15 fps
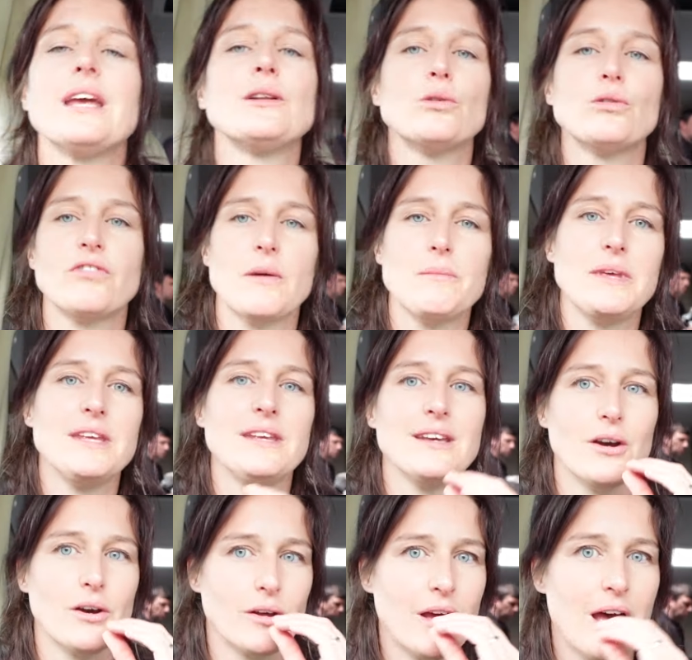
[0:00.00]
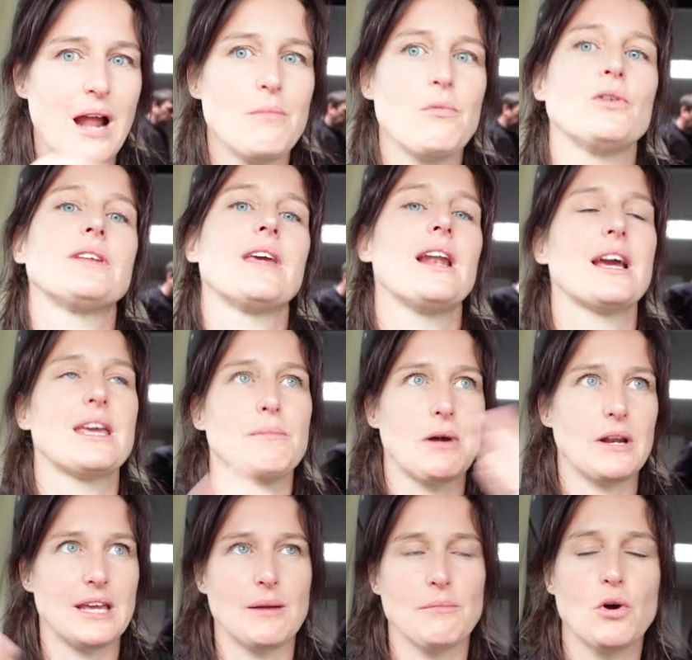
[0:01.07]
Il y a notre famille euh, allemande qui est là, qui
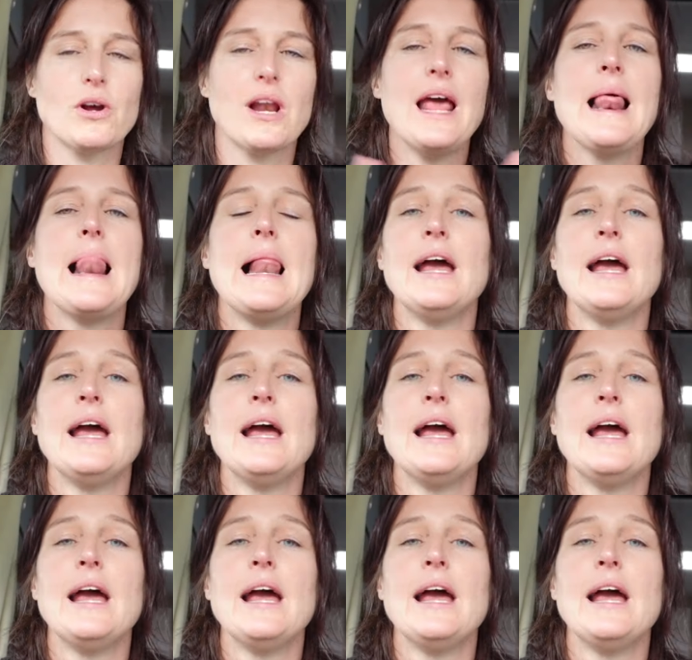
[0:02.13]
parle également anglais.